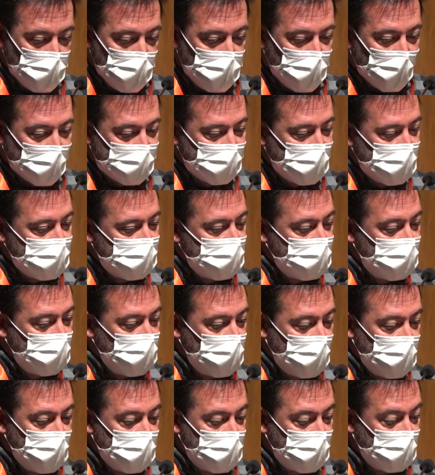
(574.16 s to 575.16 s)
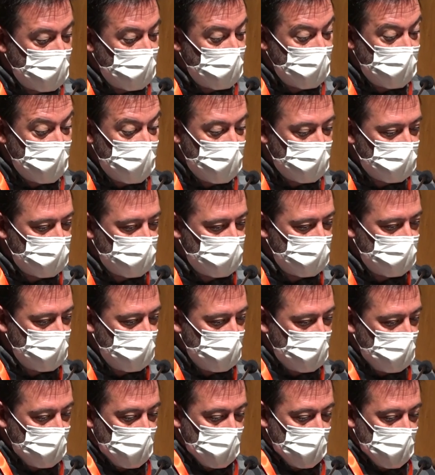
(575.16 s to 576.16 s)
mi parte simplemente deciros
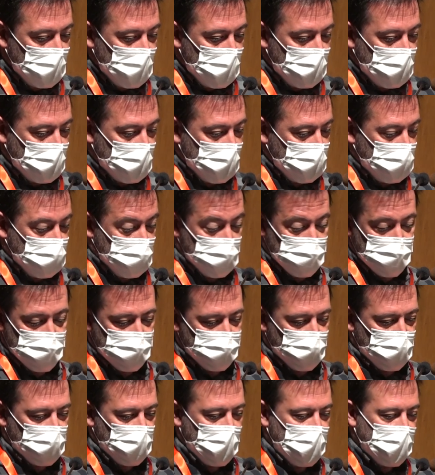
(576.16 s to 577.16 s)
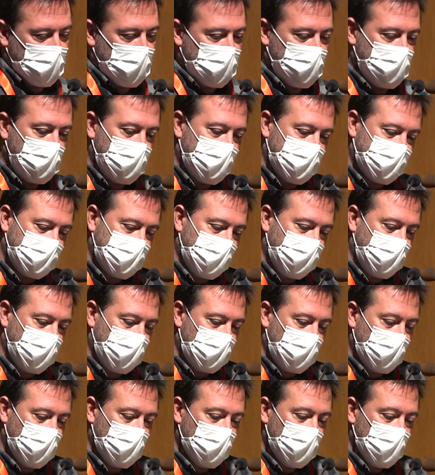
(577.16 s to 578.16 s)
por no alargarme más
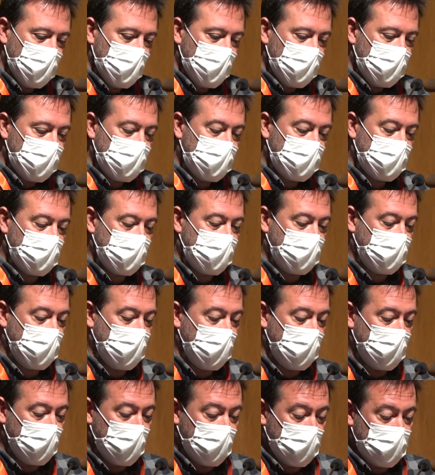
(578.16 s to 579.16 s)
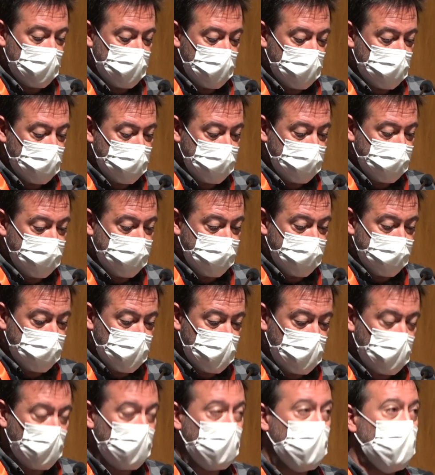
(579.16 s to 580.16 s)
tampoco, que
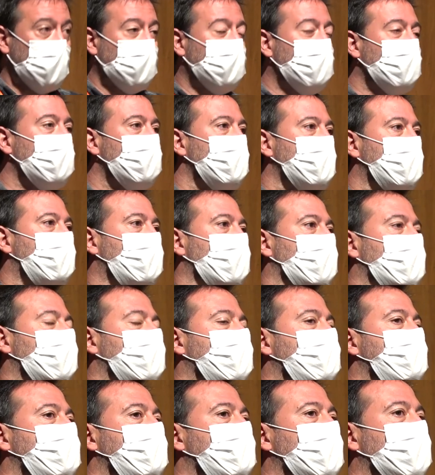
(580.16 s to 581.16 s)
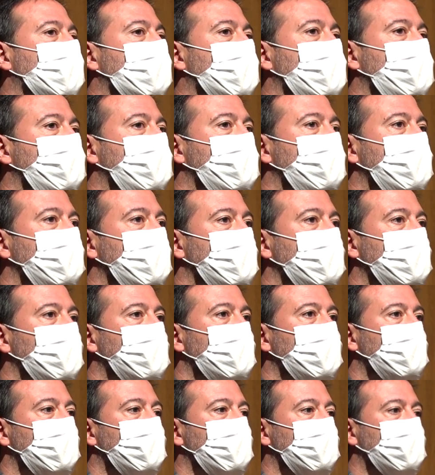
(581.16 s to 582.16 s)
sobre lo público necesitamos
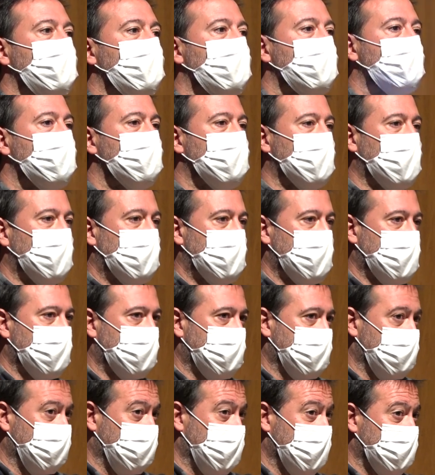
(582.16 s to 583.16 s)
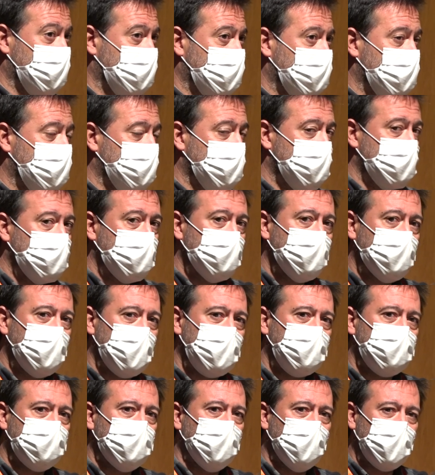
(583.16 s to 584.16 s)
una alianza más,
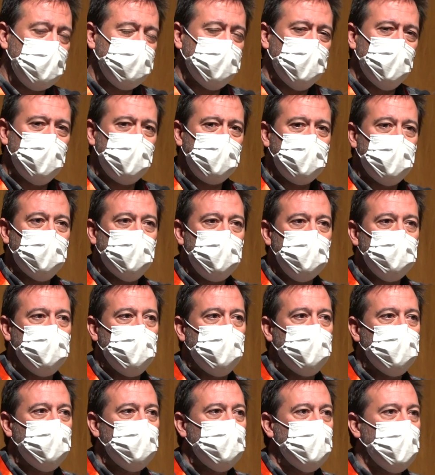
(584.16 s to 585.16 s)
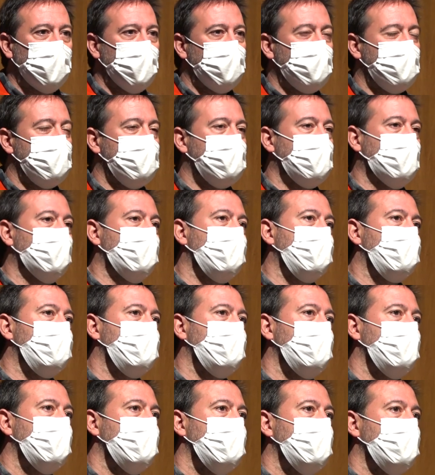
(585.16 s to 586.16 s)
fuerte, más profunda,
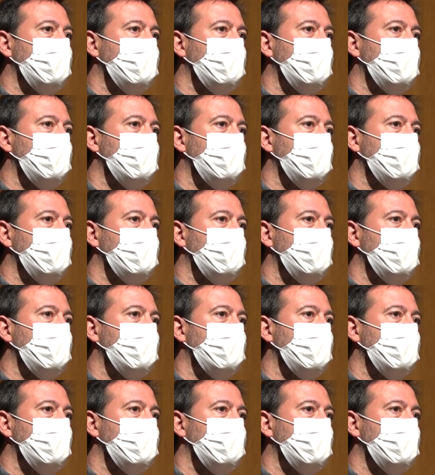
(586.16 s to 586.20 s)
necesitamos